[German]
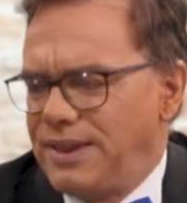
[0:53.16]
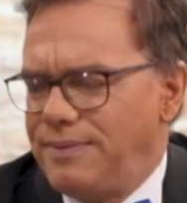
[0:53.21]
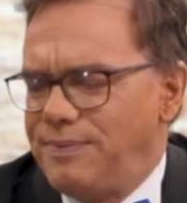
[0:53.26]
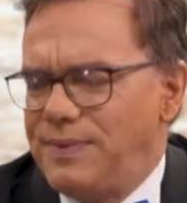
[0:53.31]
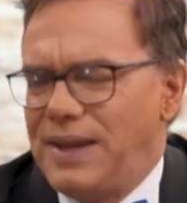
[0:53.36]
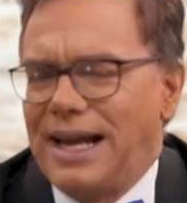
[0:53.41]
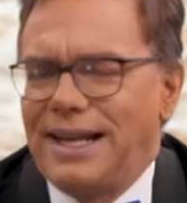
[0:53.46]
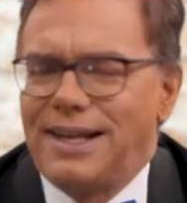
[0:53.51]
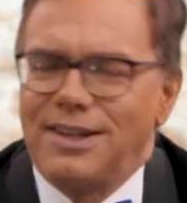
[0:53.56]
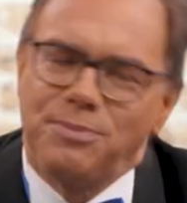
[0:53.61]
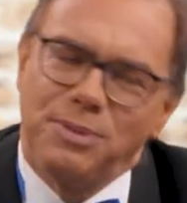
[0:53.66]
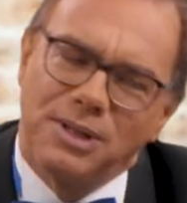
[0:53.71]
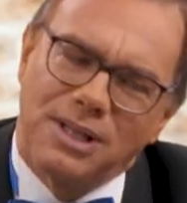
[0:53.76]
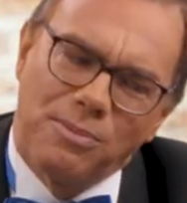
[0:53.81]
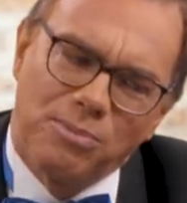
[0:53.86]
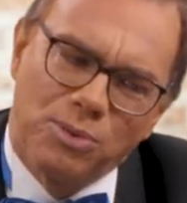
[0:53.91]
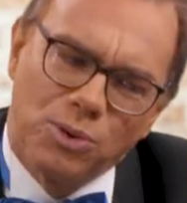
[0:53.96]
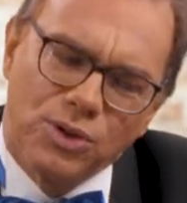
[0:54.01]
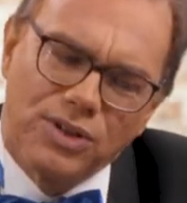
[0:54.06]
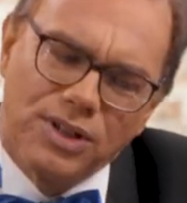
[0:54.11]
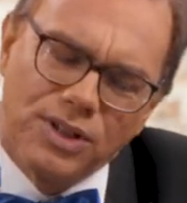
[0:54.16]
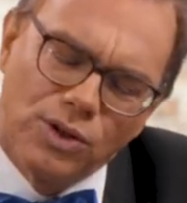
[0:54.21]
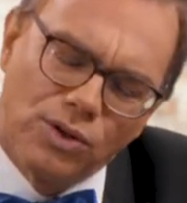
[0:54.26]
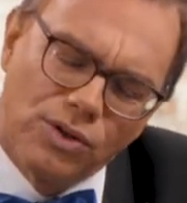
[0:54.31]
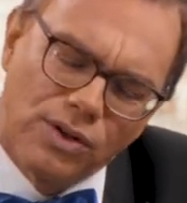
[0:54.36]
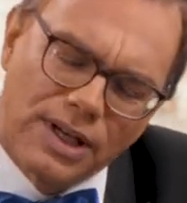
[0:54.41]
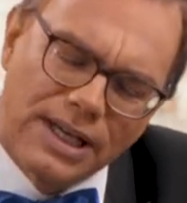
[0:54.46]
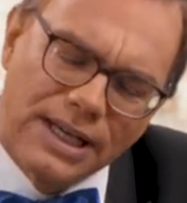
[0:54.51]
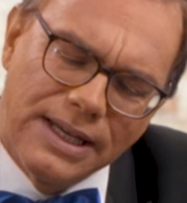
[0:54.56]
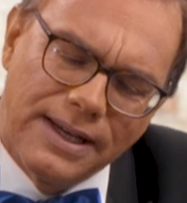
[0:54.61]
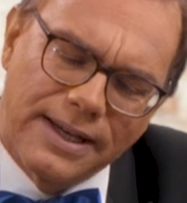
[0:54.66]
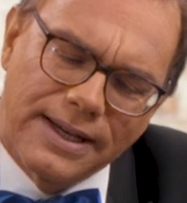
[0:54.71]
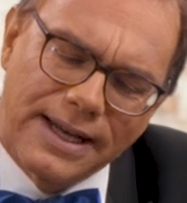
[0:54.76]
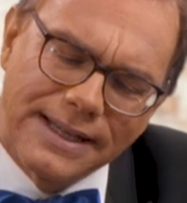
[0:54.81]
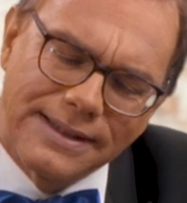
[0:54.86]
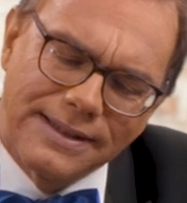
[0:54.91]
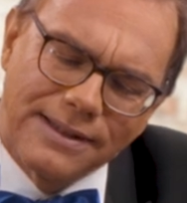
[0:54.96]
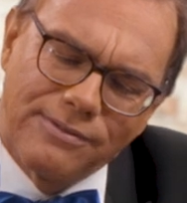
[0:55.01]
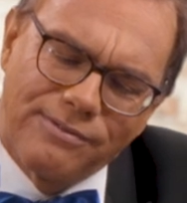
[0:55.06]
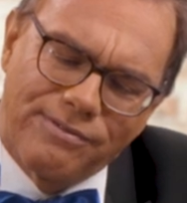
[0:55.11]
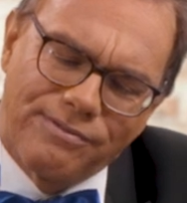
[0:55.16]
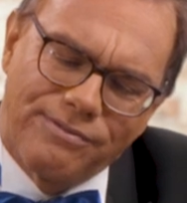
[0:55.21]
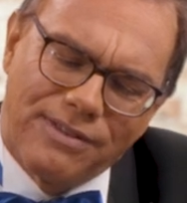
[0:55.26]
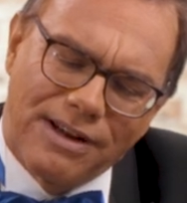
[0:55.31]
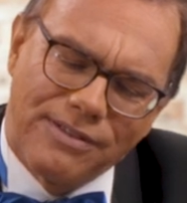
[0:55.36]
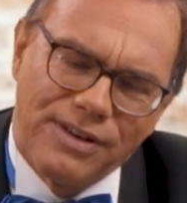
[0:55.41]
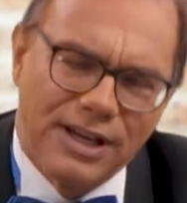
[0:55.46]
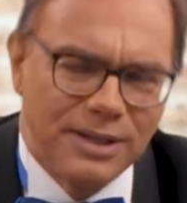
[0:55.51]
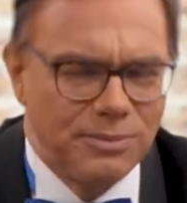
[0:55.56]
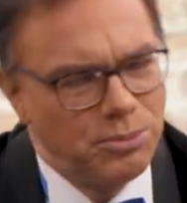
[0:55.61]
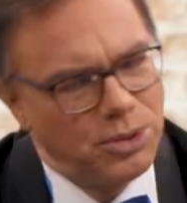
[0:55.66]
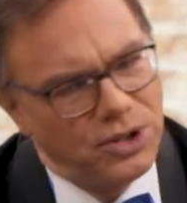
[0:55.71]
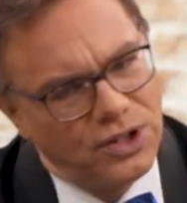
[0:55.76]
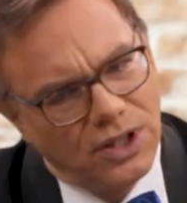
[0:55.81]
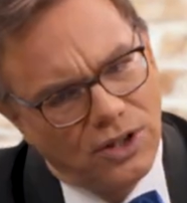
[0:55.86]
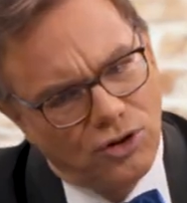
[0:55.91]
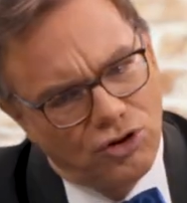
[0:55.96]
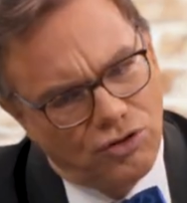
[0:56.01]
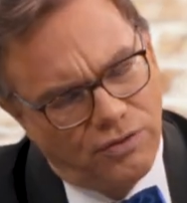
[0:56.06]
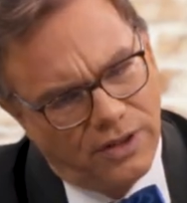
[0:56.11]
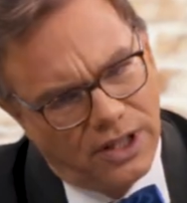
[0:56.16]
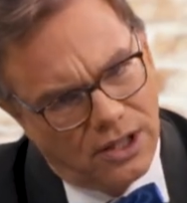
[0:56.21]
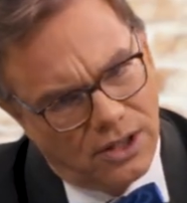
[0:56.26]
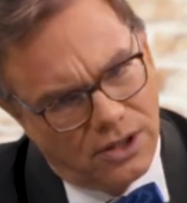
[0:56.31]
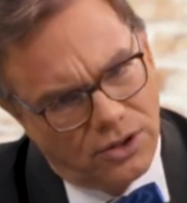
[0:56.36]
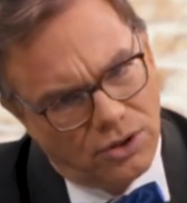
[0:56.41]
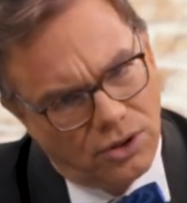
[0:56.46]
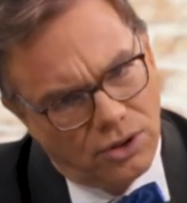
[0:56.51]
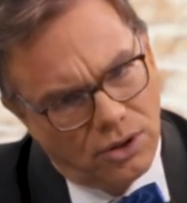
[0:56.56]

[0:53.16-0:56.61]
Na, das mit der blutjungen Kindergärtnerin war vielleicht ein bisschen geschwindelt.